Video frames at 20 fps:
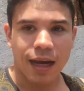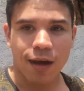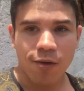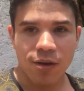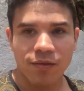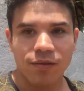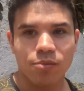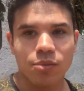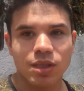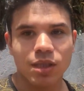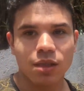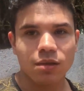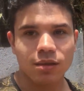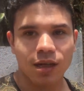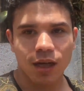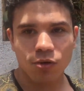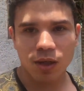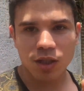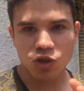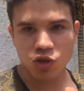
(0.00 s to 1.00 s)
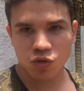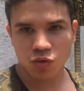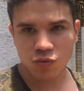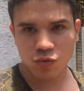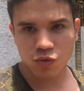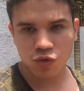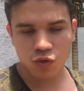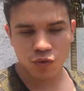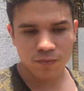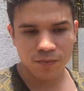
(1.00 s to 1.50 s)
Agora vamos entrar no
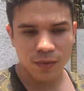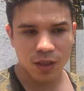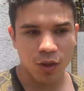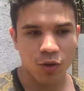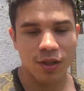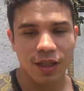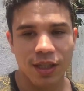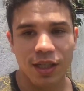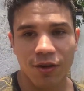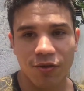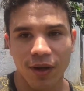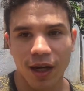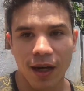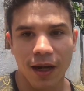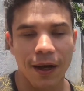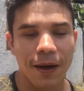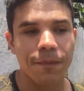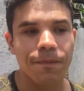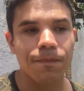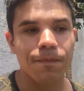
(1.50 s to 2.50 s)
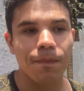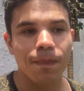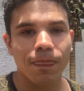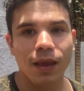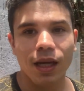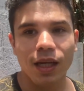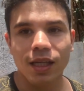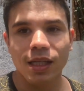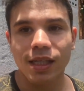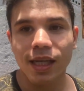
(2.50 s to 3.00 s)
assunto que eu queria falar,
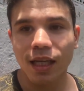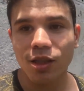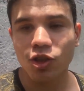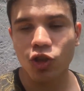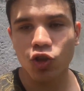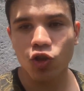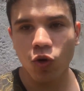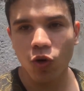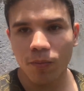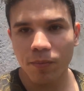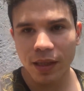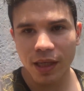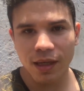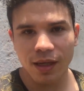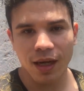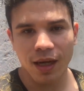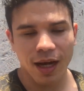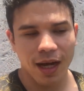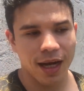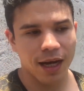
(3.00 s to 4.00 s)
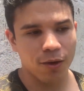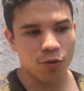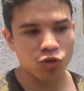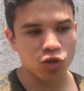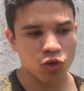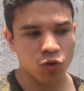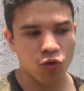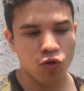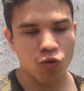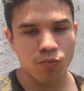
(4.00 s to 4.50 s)
que é sobre
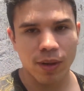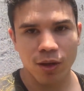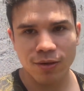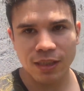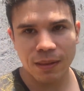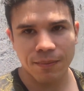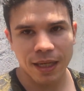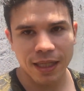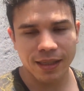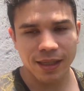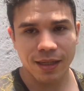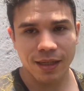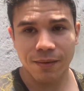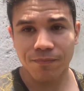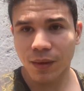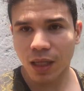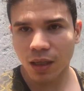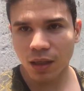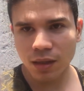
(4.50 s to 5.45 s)
os cogumelos na madeira.